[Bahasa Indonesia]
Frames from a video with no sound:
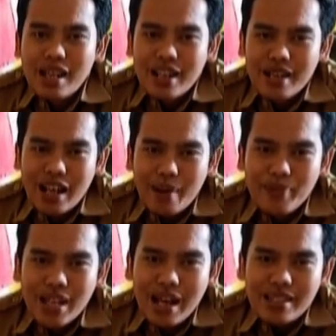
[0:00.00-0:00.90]

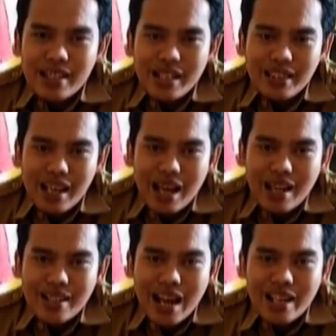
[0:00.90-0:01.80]
dalam jalan
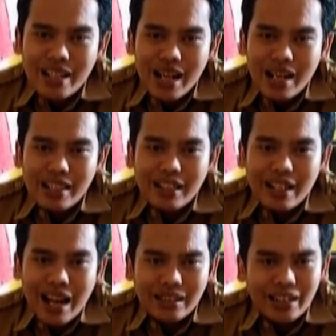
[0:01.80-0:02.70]
cerita dihadirkan
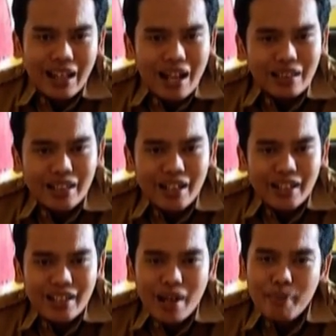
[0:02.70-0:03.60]
karakter-karakter
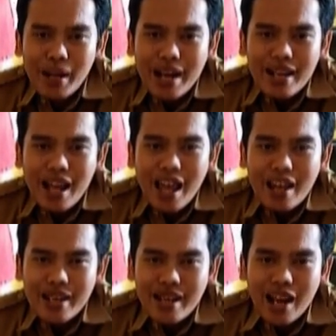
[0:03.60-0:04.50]
yang
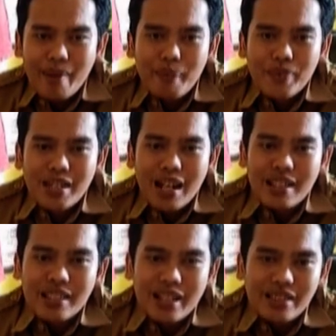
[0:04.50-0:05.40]
berada di dalam
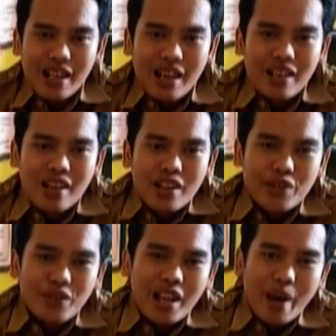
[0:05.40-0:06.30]
jalan cerita
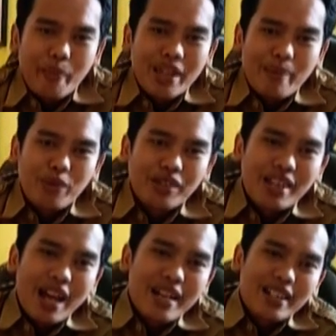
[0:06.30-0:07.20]
juga
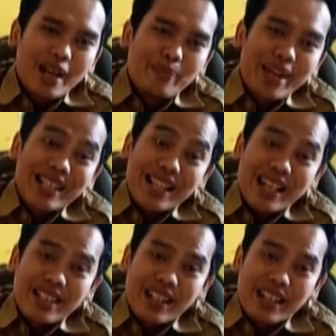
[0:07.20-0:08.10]
menyambutnya dengan biasa
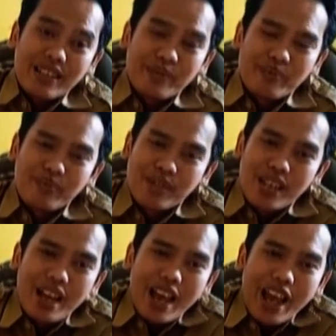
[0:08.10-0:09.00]
saja.
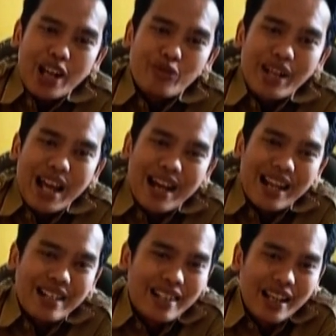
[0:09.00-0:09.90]
Erwin
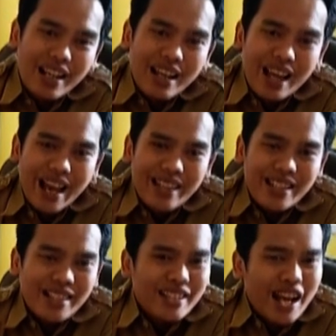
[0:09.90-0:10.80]
Ananda hanya
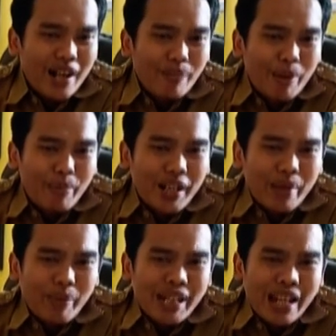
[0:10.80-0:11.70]
sedang
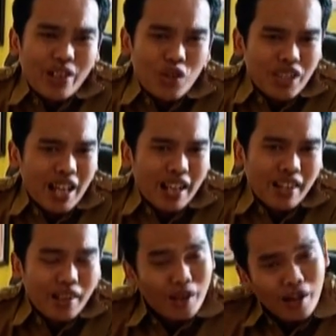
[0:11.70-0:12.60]
memberi pendidikan sosial.
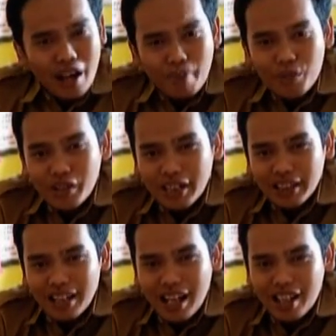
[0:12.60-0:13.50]

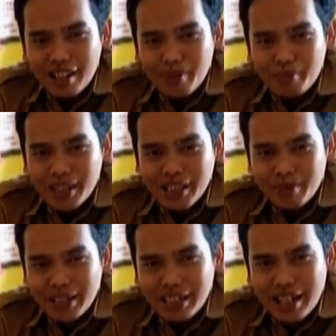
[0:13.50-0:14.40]
Mungkinkah begitu
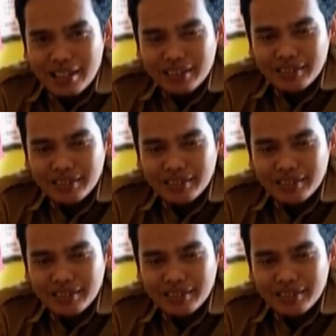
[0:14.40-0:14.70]
demikian?